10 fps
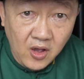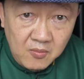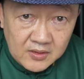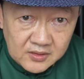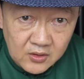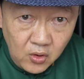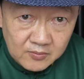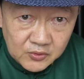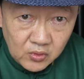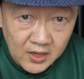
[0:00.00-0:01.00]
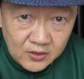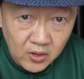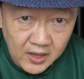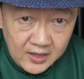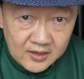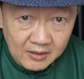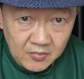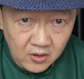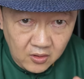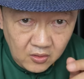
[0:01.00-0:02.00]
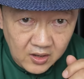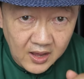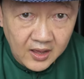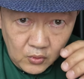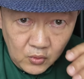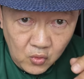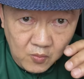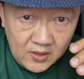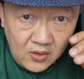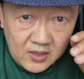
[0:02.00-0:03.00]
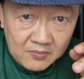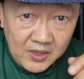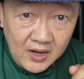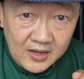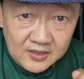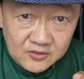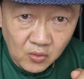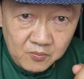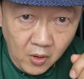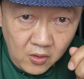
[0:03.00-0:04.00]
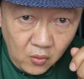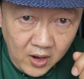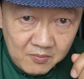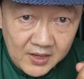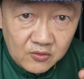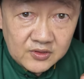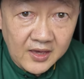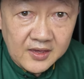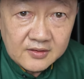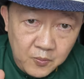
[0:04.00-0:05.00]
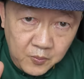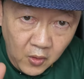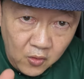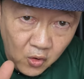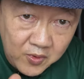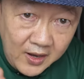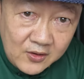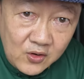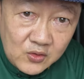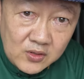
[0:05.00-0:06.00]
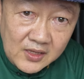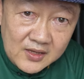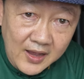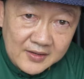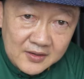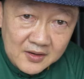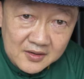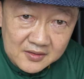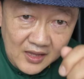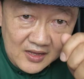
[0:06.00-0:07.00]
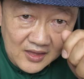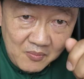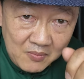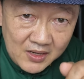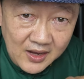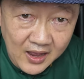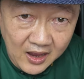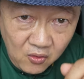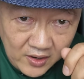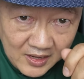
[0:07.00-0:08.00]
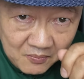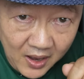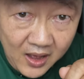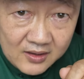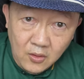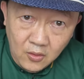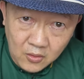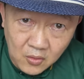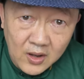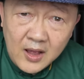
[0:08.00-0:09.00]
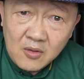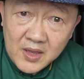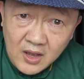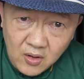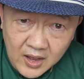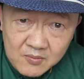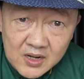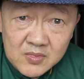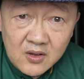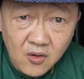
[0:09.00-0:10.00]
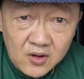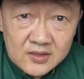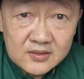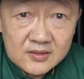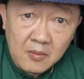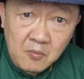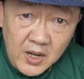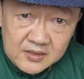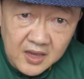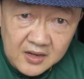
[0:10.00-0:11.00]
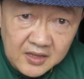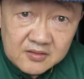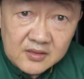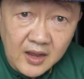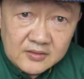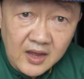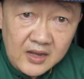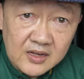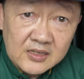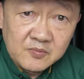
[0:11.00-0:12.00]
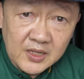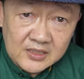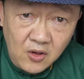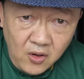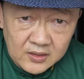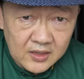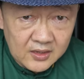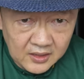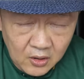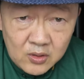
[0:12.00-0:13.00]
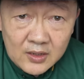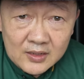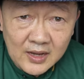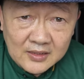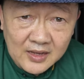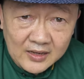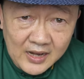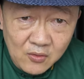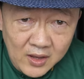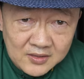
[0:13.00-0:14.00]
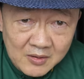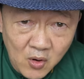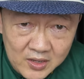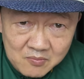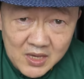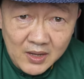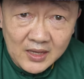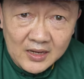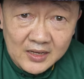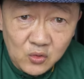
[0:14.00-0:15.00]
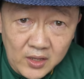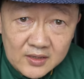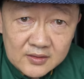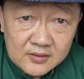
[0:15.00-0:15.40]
ก็เอามาซื้อความสุขให้ตัวเองกับออโรราอยู่ๆมันก็เกิดปัญหาสะสมเพราะความไม่เข้าใจพอคบกันก็ตัวติดกัน ทิ้งแต่พระมันดาเอาไว้ในป่าออโรราก็ไม่เข้าหาเหมือนเมื่อก่อนบัตรเครดิตทาซานเริ่มสัตนคอนเดี๋ยว ทาซานอะไรวะเจมอย มีบัตรเครดิตด้วย